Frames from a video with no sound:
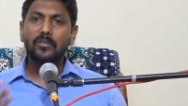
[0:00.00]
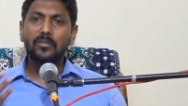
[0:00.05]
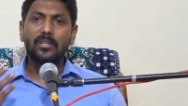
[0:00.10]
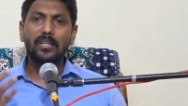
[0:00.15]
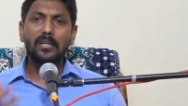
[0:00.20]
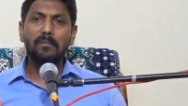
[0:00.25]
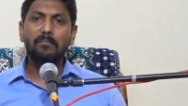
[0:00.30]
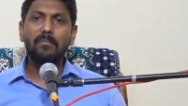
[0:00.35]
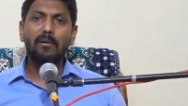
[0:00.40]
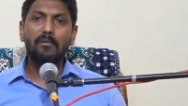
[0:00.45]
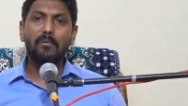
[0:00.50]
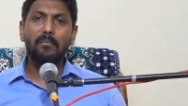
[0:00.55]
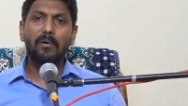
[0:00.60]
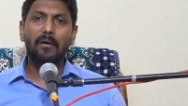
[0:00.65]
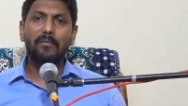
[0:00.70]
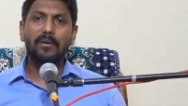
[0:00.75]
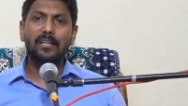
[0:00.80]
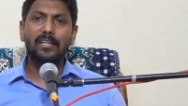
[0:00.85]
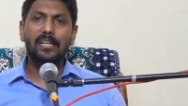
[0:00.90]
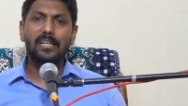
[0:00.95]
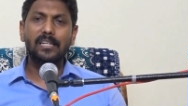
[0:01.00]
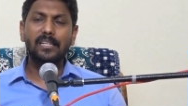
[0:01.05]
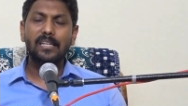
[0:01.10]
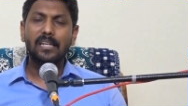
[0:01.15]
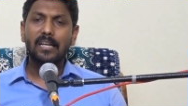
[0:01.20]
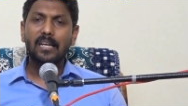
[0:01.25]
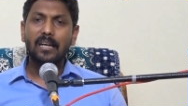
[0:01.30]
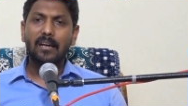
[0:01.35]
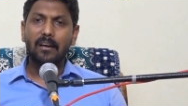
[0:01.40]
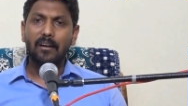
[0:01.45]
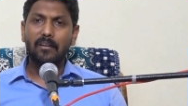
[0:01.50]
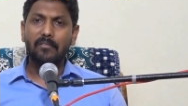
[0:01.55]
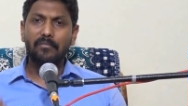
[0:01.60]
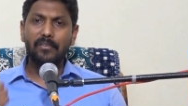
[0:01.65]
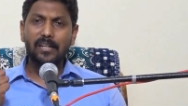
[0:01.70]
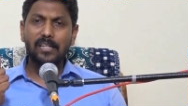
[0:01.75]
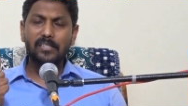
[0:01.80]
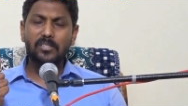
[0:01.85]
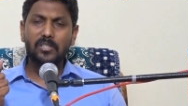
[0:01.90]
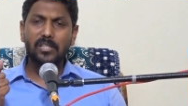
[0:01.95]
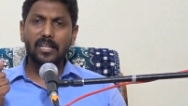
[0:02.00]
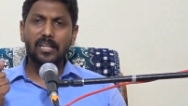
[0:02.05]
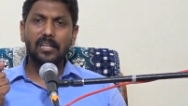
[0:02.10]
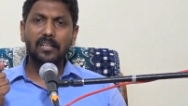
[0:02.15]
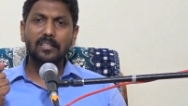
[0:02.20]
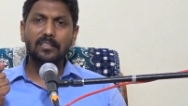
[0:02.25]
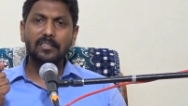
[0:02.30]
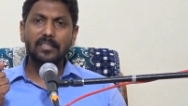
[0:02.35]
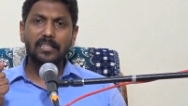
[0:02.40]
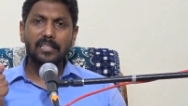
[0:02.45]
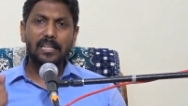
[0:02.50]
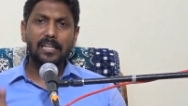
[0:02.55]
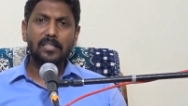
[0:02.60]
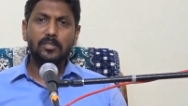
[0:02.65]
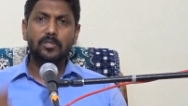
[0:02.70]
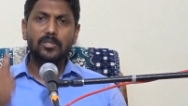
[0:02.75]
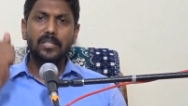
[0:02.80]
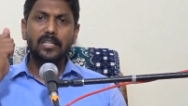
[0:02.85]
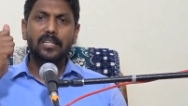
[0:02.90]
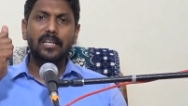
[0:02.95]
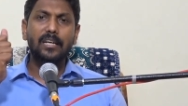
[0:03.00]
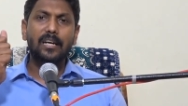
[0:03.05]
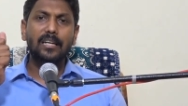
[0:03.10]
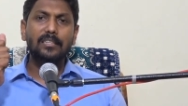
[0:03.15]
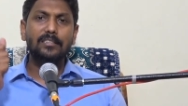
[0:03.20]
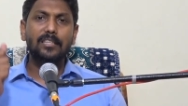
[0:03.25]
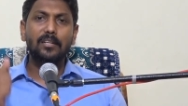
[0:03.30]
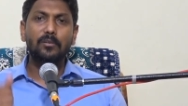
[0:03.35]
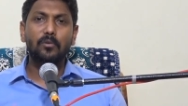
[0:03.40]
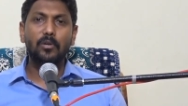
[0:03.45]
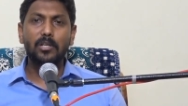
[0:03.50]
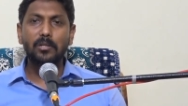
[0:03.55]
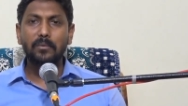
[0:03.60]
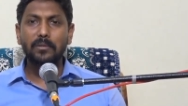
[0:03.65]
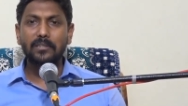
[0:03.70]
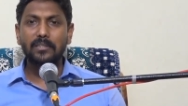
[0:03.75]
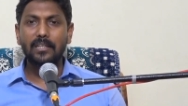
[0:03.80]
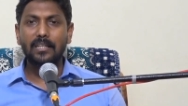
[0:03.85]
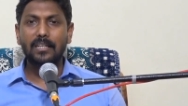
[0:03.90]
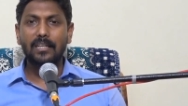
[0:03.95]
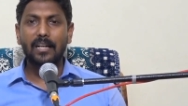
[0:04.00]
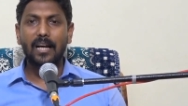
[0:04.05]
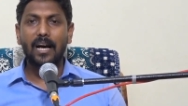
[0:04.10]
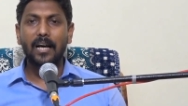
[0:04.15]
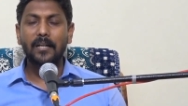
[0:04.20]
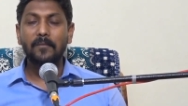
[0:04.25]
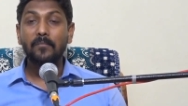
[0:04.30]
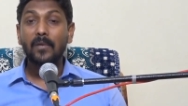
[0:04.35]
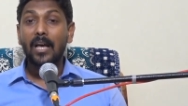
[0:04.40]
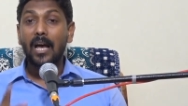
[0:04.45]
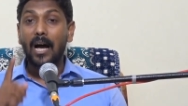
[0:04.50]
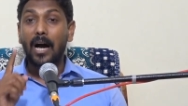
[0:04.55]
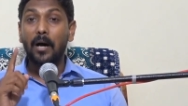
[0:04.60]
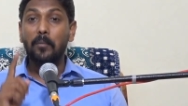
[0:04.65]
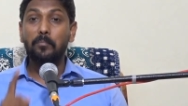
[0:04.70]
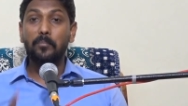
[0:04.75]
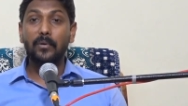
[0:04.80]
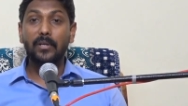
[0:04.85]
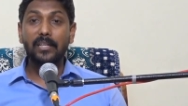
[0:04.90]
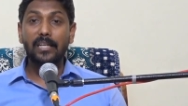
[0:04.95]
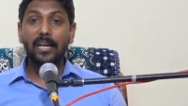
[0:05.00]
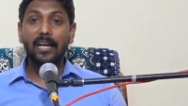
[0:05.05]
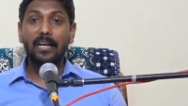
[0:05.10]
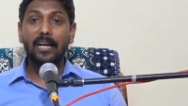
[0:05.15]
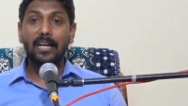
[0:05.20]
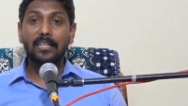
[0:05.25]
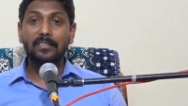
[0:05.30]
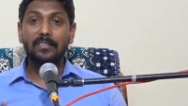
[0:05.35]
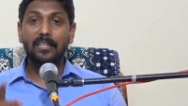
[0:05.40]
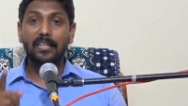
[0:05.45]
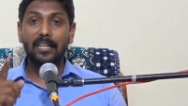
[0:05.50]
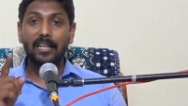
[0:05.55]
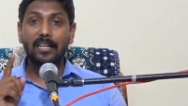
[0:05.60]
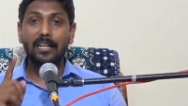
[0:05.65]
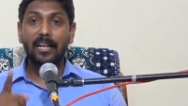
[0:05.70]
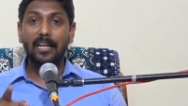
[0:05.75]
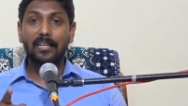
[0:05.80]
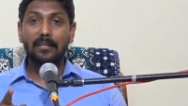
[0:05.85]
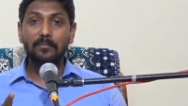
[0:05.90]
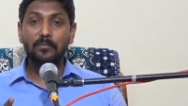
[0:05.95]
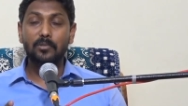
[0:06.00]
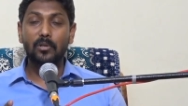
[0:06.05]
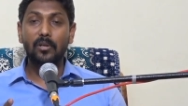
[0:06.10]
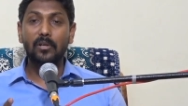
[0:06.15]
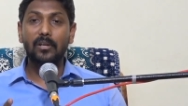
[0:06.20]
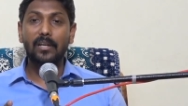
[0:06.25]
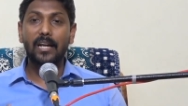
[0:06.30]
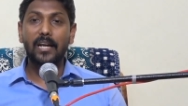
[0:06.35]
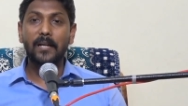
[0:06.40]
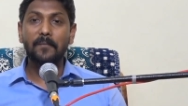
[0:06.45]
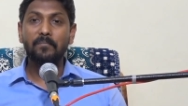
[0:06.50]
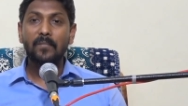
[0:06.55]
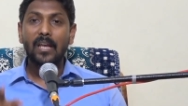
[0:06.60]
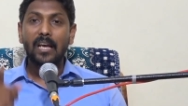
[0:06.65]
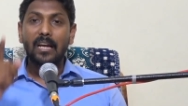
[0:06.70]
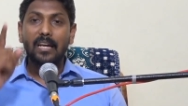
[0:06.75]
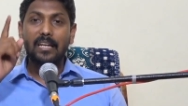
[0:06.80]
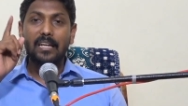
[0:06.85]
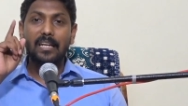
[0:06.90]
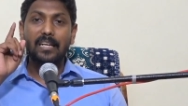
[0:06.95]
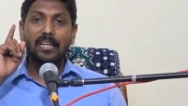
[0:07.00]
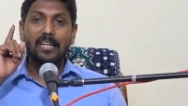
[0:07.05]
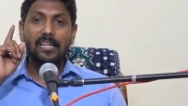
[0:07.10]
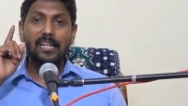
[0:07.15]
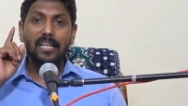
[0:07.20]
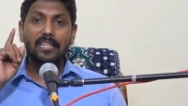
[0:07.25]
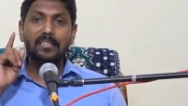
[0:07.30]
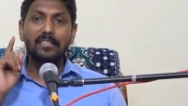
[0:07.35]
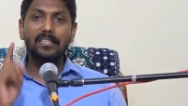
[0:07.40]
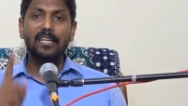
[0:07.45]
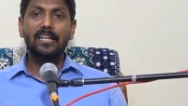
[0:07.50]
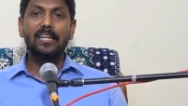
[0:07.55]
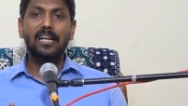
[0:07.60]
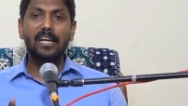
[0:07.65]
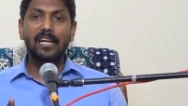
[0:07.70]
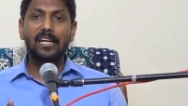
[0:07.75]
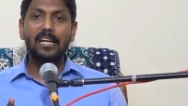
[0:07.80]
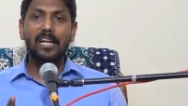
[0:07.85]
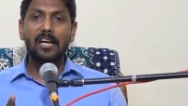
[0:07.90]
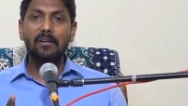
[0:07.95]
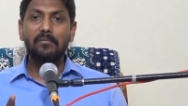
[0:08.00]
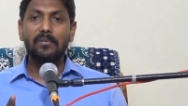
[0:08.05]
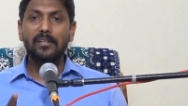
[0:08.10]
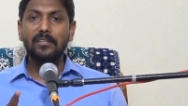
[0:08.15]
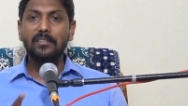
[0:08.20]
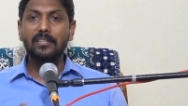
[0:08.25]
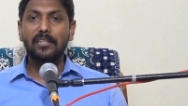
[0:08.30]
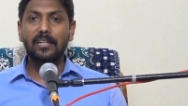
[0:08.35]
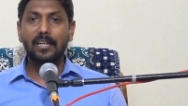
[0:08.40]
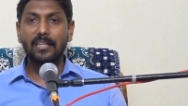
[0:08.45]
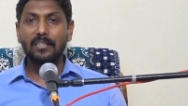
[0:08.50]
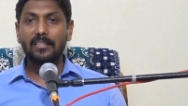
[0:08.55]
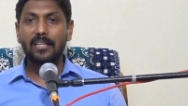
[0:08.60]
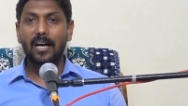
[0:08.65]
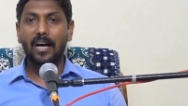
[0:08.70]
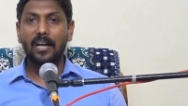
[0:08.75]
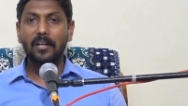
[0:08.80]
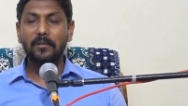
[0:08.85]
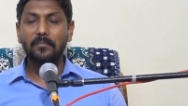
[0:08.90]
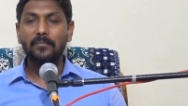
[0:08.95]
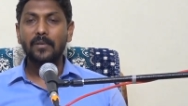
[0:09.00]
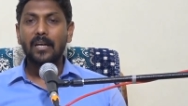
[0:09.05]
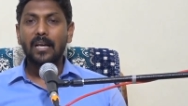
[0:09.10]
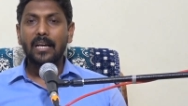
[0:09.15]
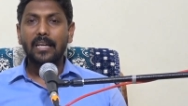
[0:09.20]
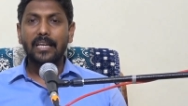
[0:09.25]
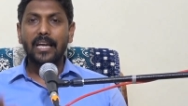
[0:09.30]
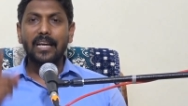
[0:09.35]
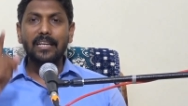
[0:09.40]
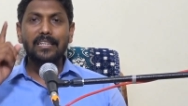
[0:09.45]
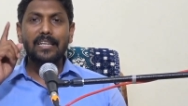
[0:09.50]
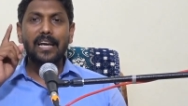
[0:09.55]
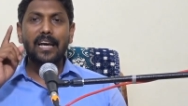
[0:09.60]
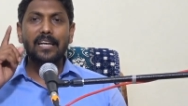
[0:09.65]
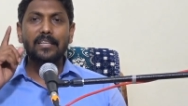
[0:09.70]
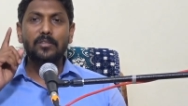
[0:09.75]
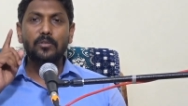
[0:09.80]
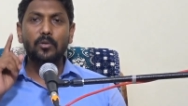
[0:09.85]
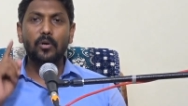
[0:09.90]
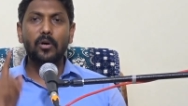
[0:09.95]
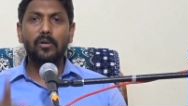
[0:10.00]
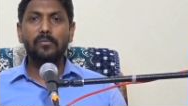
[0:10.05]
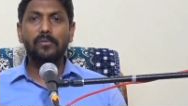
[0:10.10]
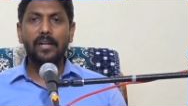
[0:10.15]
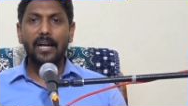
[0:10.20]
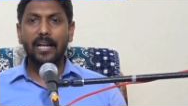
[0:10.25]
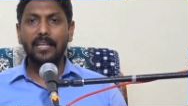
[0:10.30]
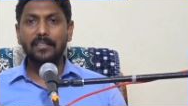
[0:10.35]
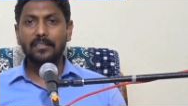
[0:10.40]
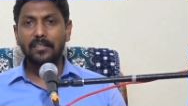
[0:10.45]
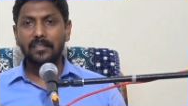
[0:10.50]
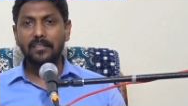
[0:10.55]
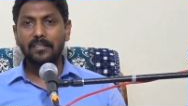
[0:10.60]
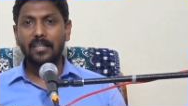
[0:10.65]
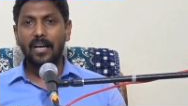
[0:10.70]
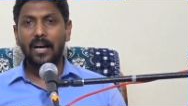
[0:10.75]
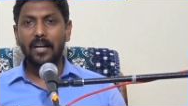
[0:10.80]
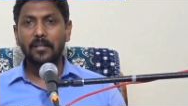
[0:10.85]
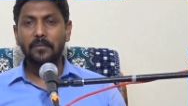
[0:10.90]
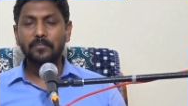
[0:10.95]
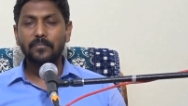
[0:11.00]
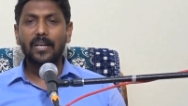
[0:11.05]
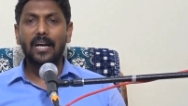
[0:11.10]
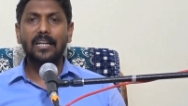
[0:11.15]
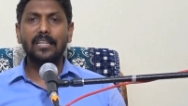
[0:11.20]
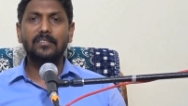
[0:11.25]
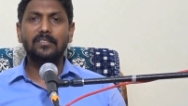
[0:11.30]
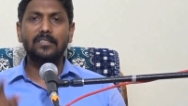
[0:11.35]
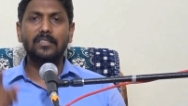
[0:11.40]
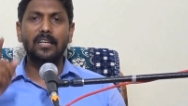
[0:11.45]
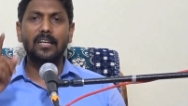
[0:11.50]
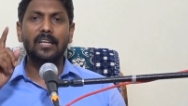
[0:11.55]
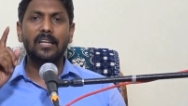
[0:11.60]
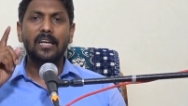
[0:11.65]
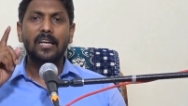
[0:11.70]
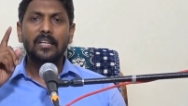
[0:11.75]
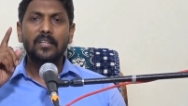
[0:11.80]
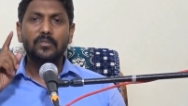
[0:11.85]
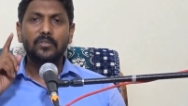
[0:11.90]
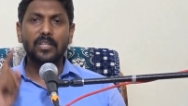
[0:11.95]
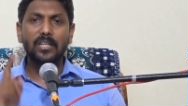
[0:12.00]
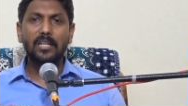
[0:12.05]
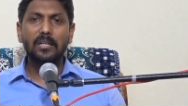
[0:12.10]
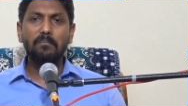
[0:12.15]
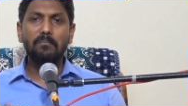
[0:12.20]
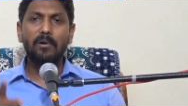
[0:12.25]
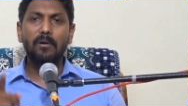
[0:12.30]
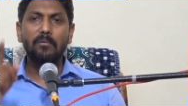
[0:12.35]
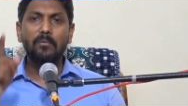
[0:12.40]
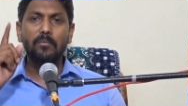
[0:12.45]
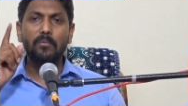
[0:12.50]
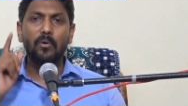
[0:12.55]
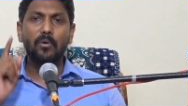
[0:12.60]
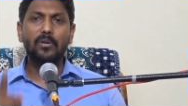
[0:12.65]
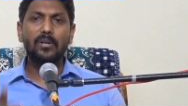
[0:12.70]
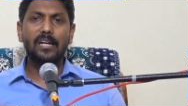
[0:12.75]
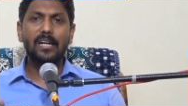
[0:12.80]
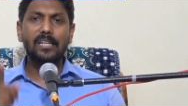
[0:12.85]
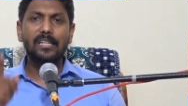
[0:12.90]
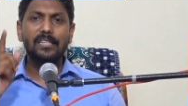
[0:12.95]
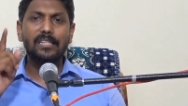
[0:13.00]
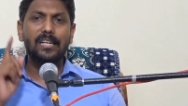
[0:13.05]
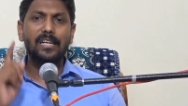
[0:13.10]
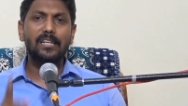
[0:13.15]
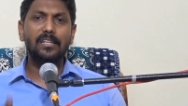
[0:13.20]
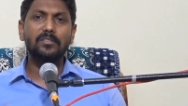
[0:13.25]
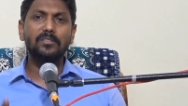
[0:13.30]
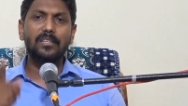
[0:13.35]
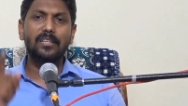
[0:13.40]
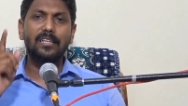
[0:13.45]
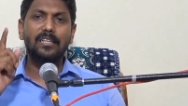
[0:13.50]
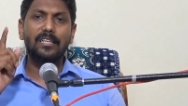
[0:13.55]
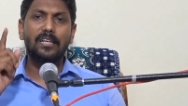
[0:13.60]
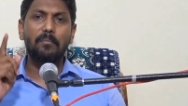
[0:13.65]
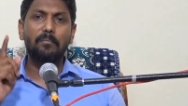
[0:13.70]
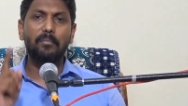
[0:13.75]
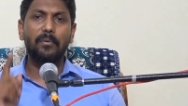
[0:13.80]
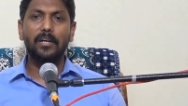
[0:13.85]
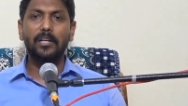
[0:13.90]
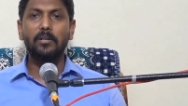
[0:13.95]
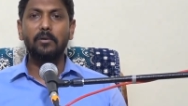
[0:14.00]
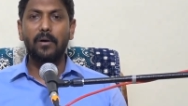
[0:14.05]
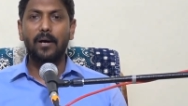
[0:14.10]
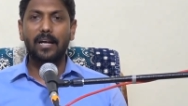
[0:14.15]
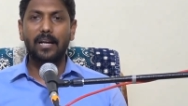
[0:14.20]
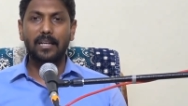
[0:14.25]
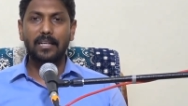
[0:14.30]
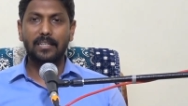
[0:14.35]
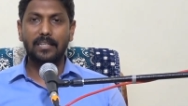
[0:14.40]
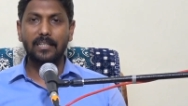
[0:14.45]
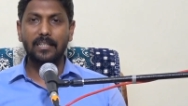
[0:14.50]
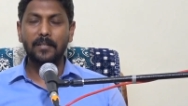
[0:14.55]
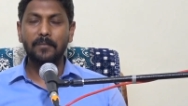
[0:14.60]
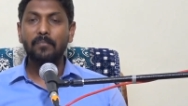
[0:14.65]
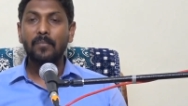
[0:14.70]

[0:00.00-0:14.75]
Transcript: திரும்பவும் அவர்களை வீழ்ச்சியிலிருந்து எழுச்சிக்கு கர்த்தர் கொண்டு வந்திருக்கிறார் அப்படியே கர்த்தர் இன்றைக்கும் சொல்லுகிறேன் நீங்கள் எந்த நிலையிலே விழுந்து கிடந்தாலும் எங்கே தோல்வியடைந்திருந்தாலும் கர்த்தர் திரும்பவும் உங்களை எழுந்திருக்க பண்ணுவார் என்று